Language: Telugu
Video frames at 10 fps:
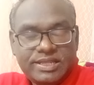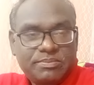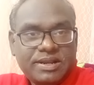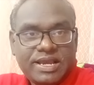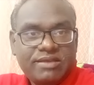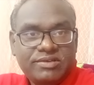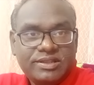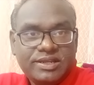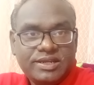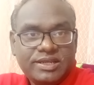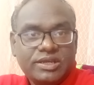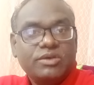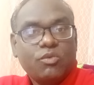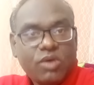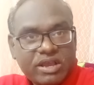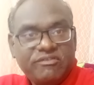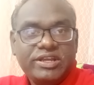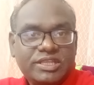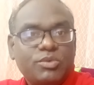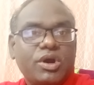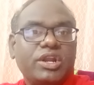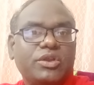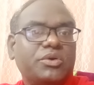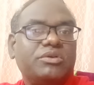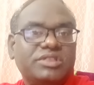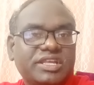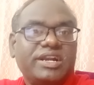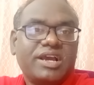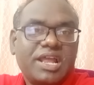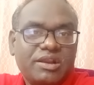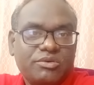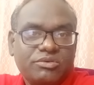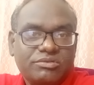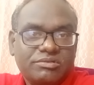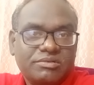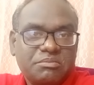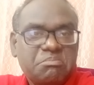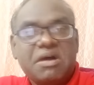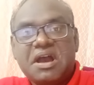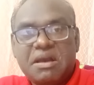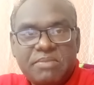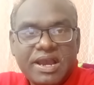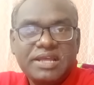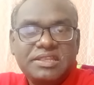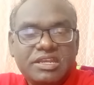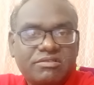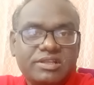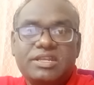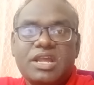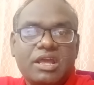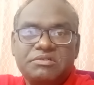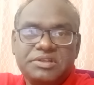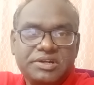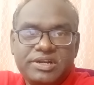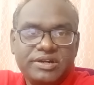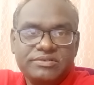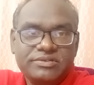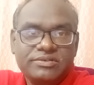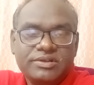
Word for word: ఇతని ప్రకారం ఏంటండి ఒక వ్యక్తి ఒకటి రెండు తినగలరు మహా బాగా తినేవాళ్ళైతే నాలుగు తింటాడు